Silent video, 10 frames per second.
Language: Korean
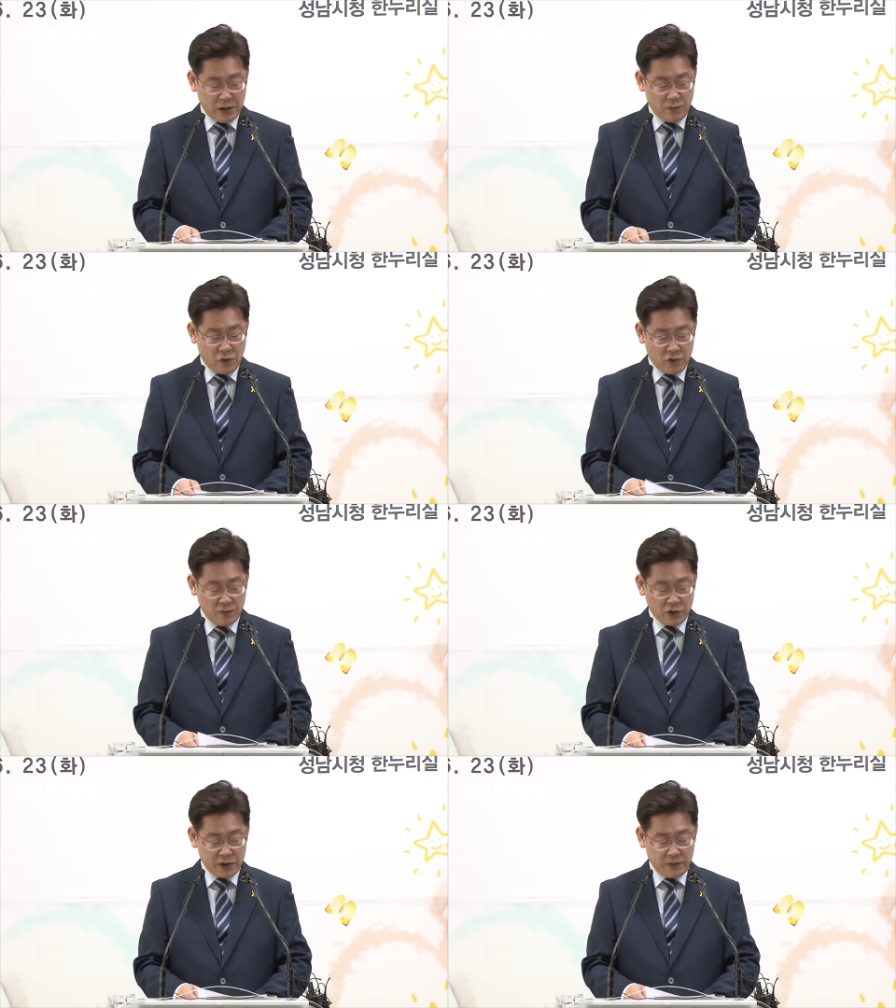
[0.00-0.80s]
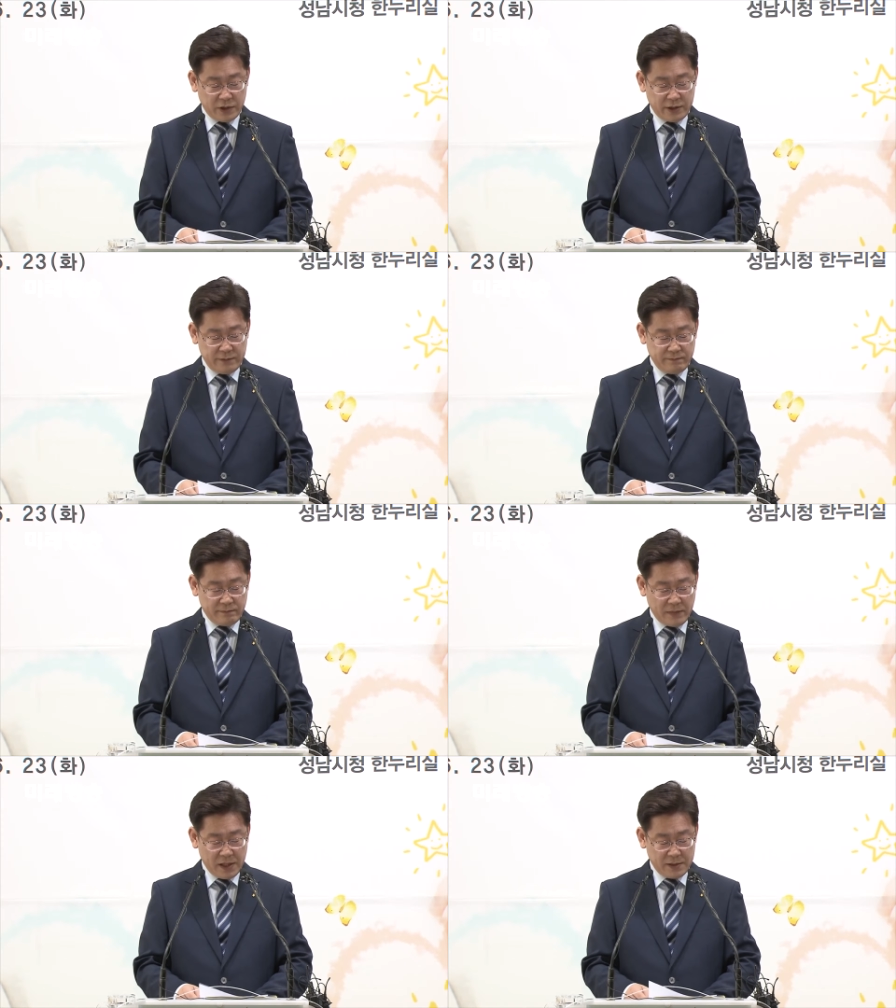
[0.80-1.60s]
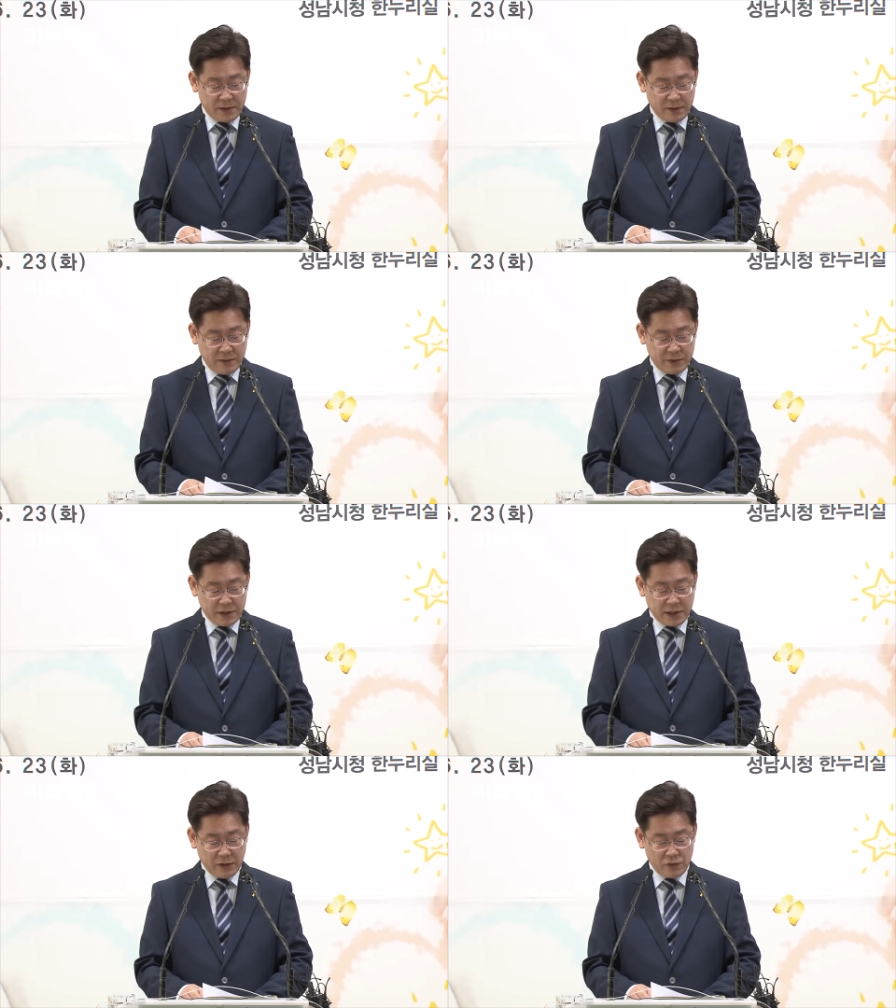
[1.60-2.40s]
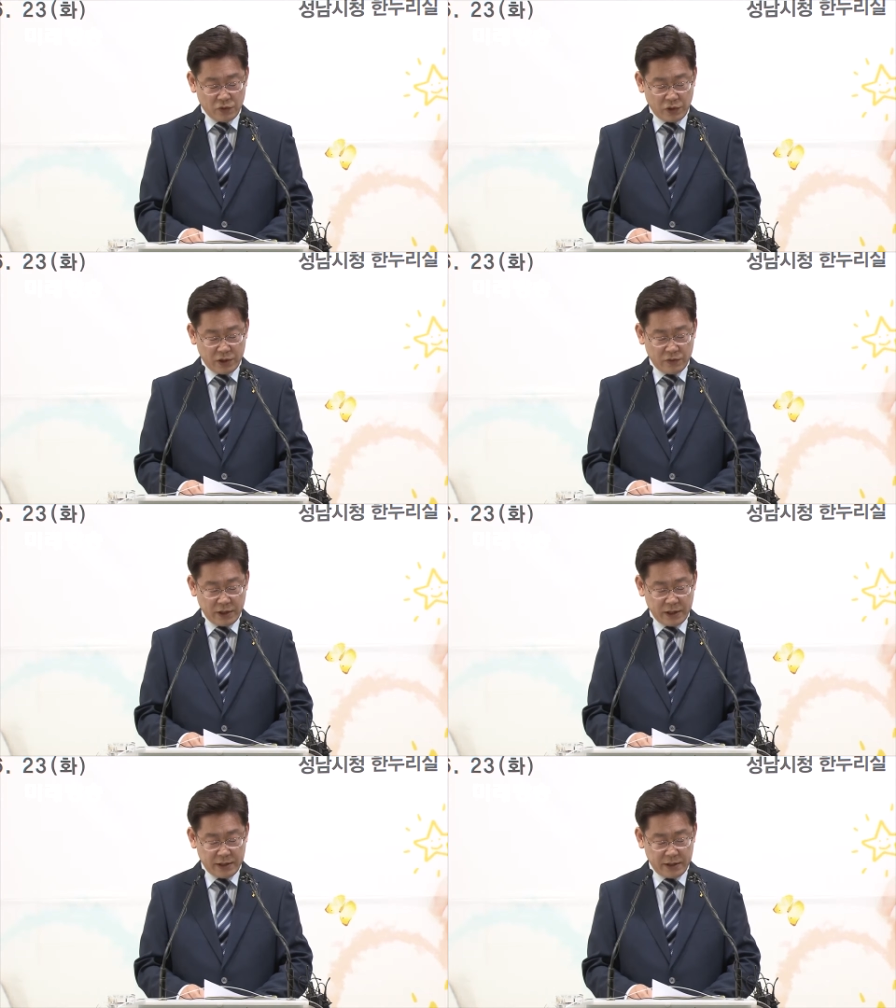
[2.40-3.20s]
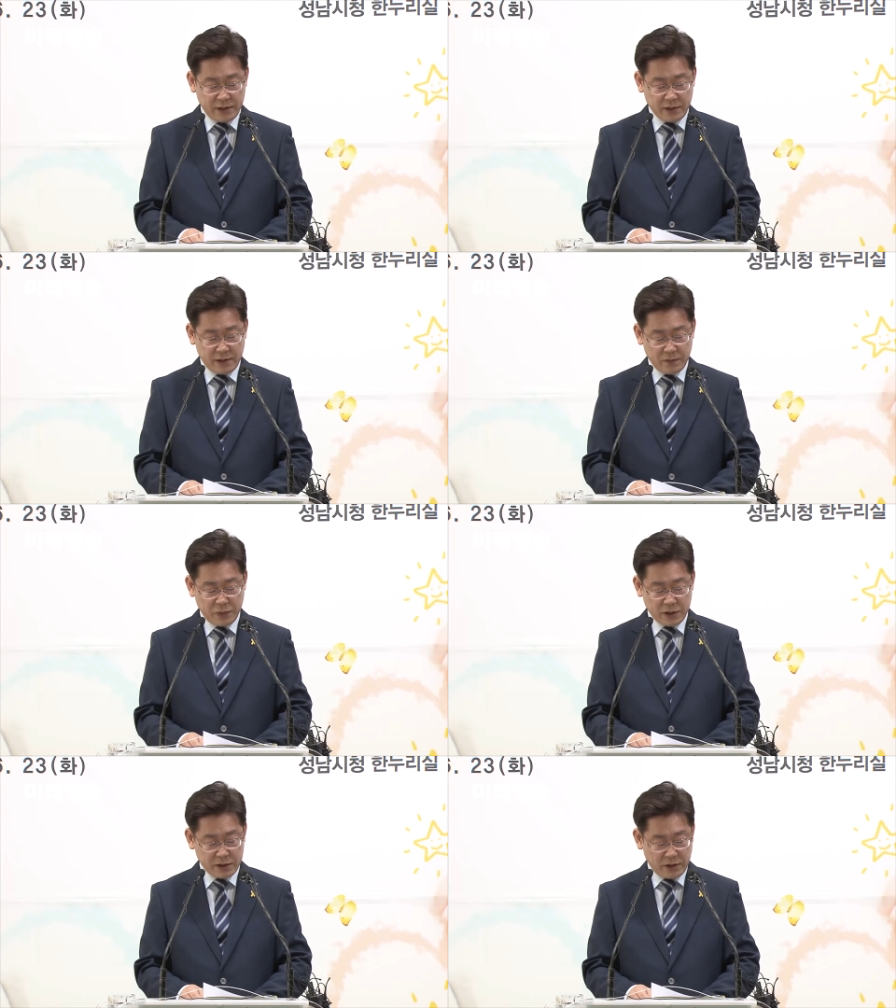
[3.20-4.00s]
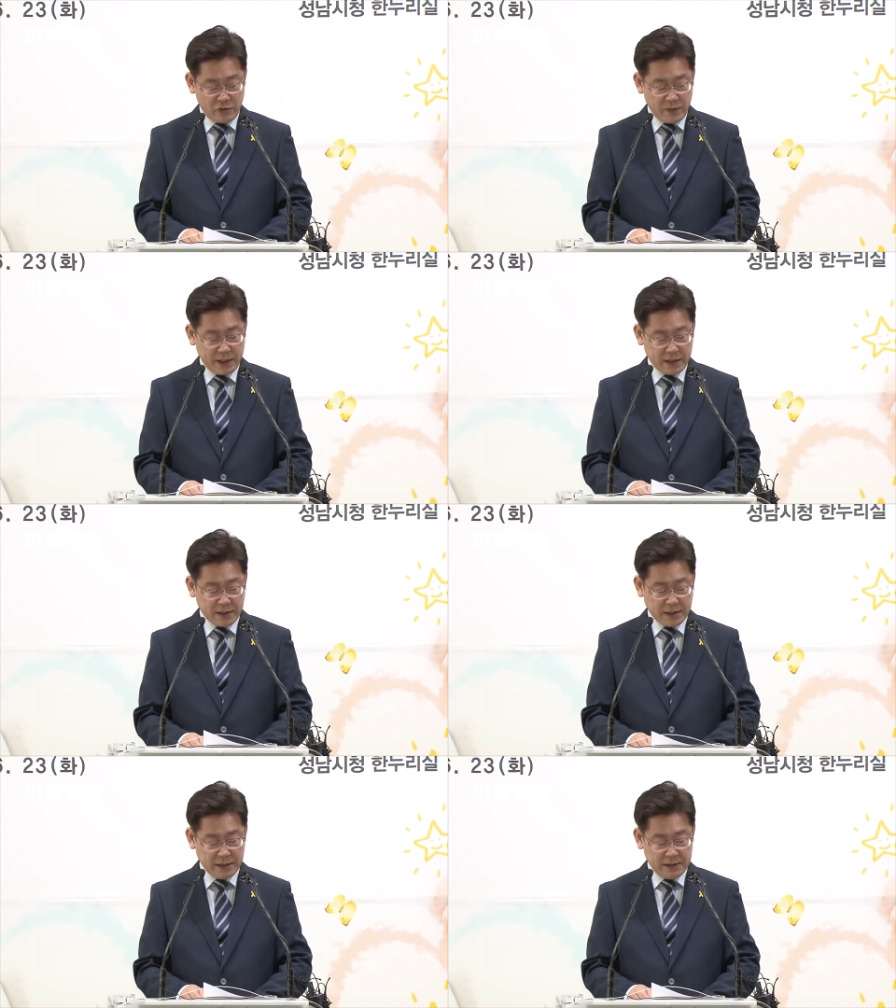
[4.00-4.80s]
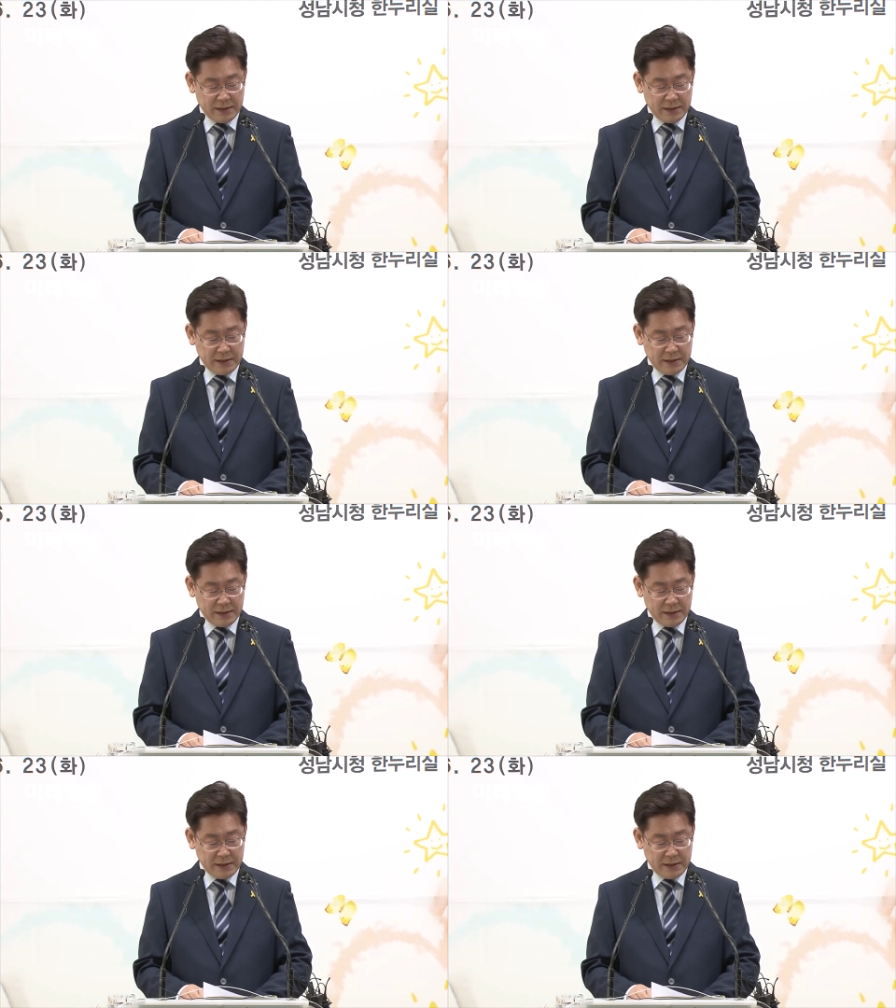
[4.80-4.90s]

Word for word: 보건복지부는 성남시의 산후조리지원이 지역 형평성에 위배되거나